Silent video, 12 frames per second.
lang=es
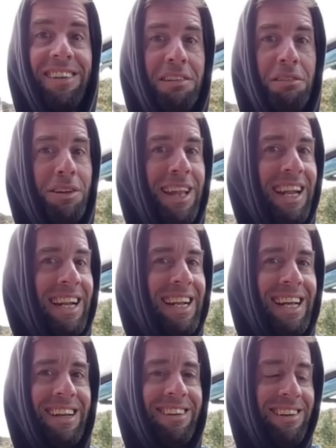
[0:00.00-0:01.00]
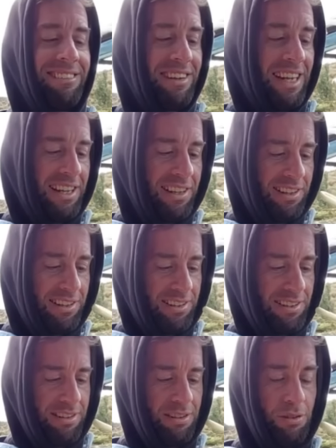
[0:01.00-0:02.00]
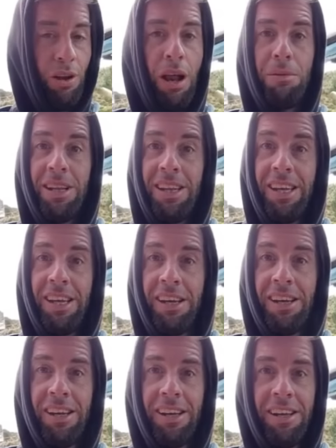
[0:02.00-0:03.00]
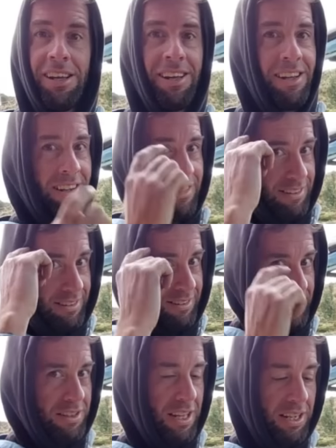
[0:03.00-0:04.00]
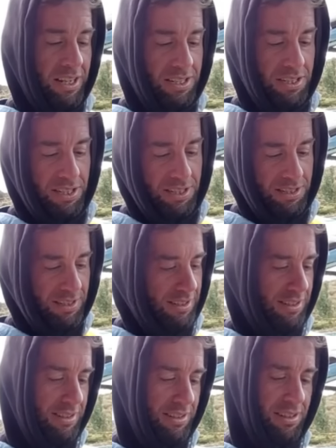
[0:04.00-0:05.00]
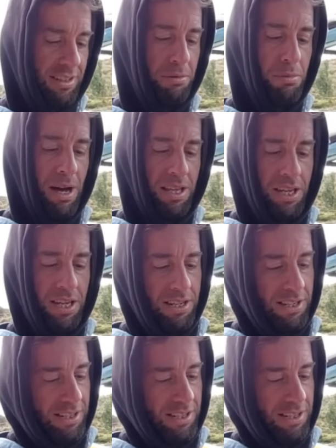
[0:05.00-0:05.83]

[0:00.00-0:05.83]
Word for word: tenemos internet, no tenemos nada. Nada. Solamente inteligencia. Sí. Y maña.